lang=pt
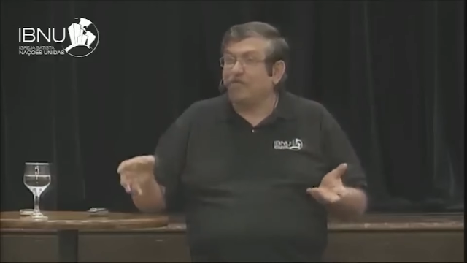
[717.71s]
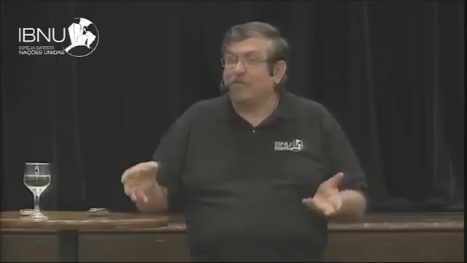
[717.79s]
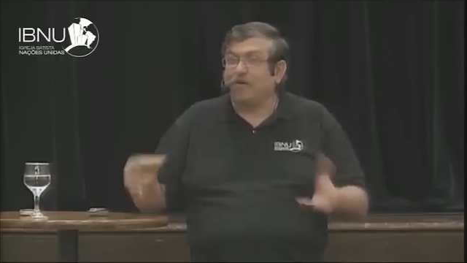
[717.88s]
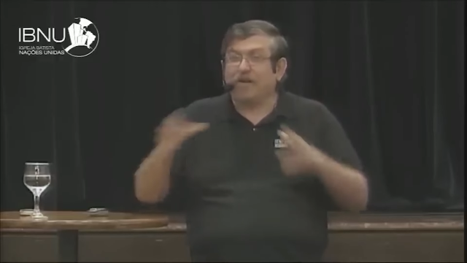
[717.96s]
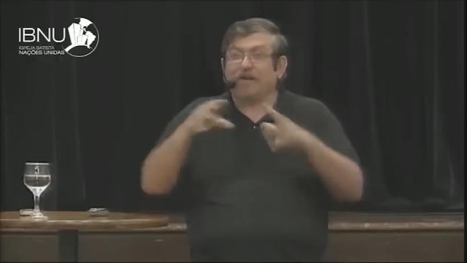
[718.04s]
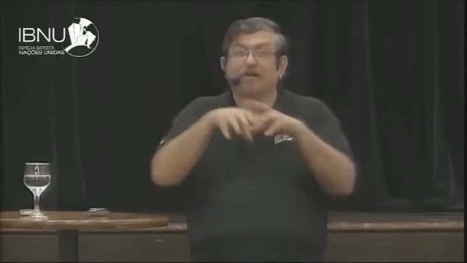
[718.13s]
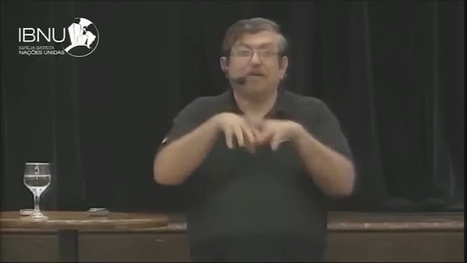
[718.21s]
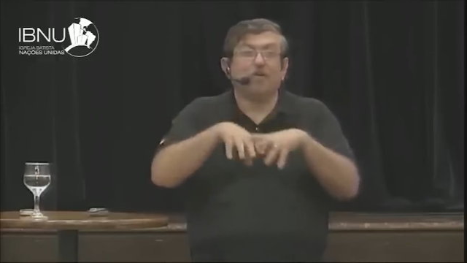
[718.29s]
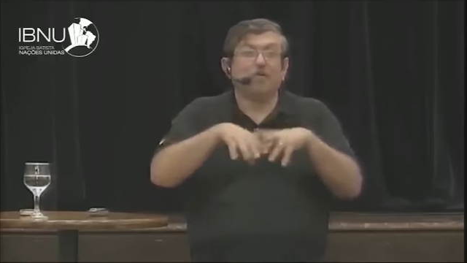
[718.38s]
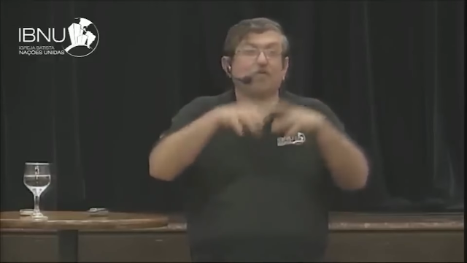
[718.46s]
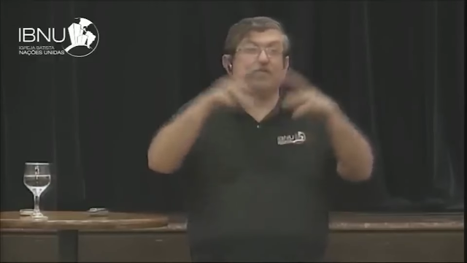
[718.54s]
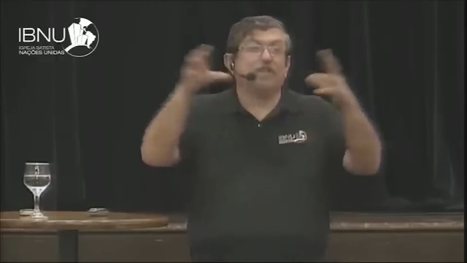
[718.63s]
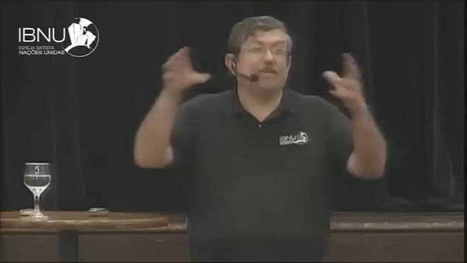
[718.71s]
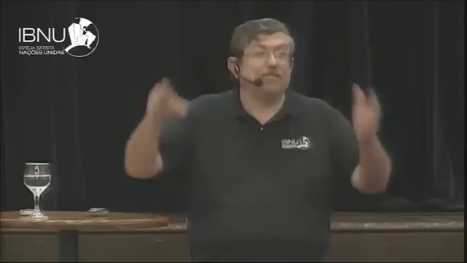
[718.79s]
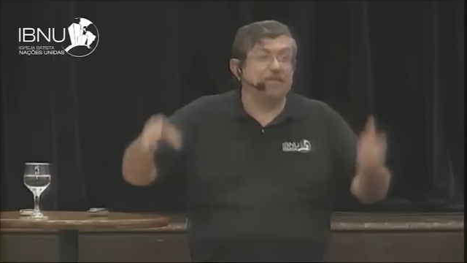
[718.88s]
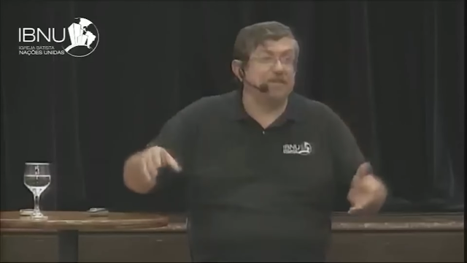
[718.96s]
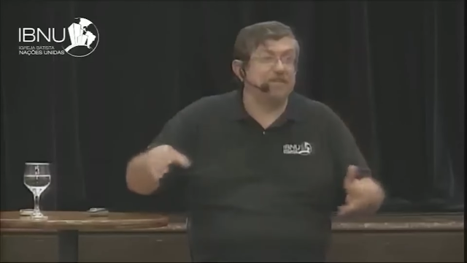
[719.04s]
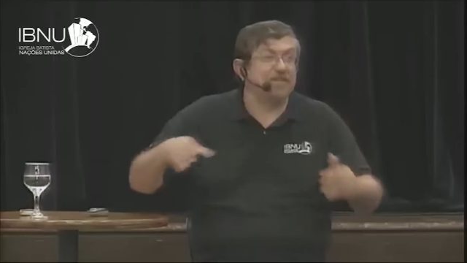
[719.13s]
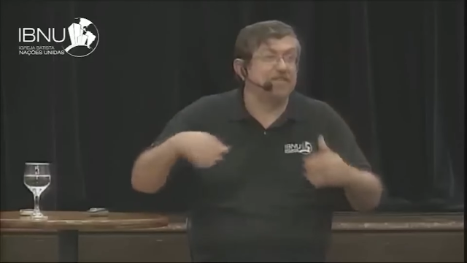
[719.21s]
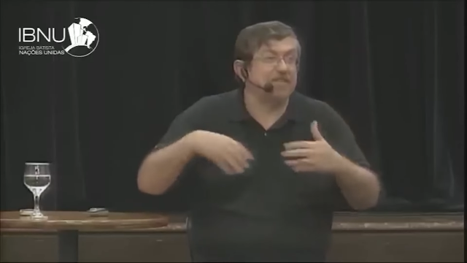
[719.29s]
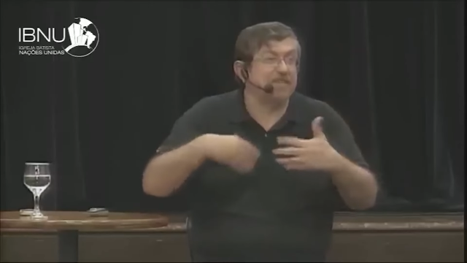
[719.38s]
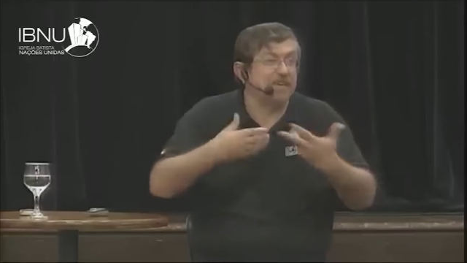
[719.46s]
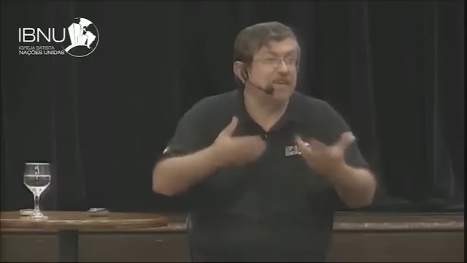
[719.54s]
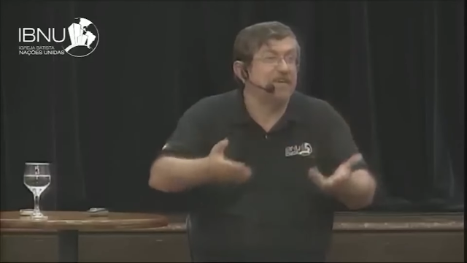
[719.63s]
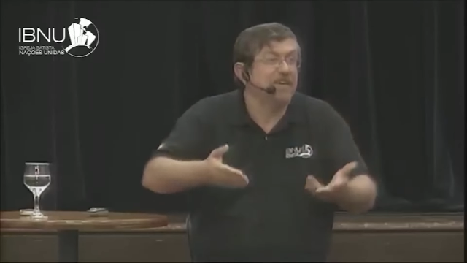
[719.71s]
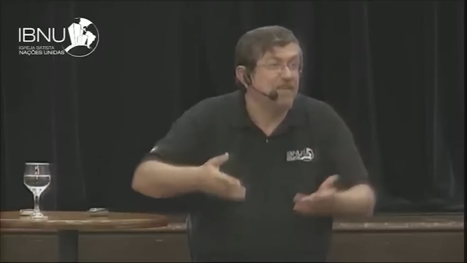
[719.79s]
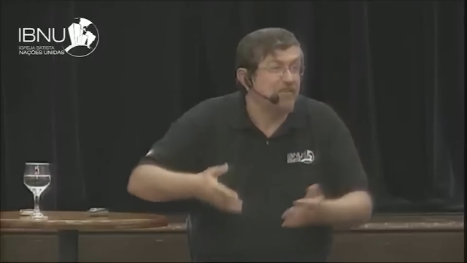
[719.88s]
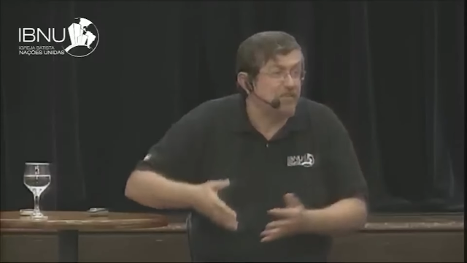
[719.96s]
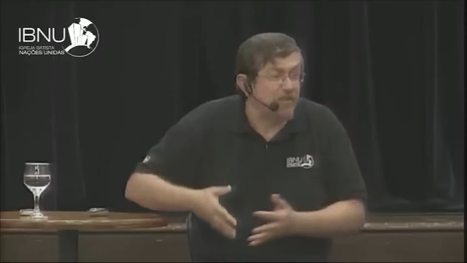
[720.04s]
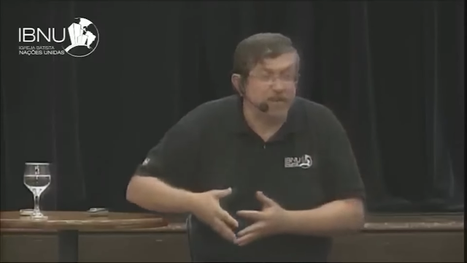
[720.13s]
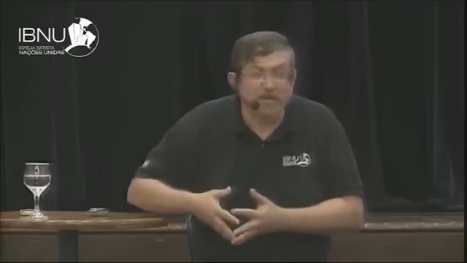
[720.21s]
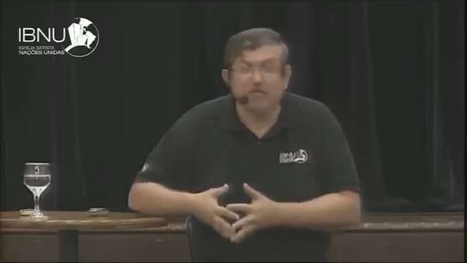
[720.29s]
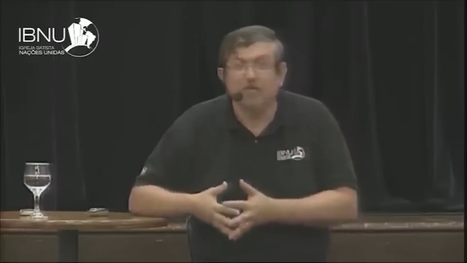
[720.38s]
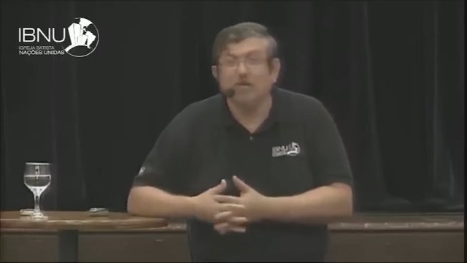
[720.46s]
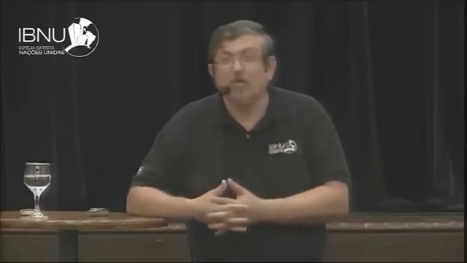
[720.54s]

fora os levitas que tinham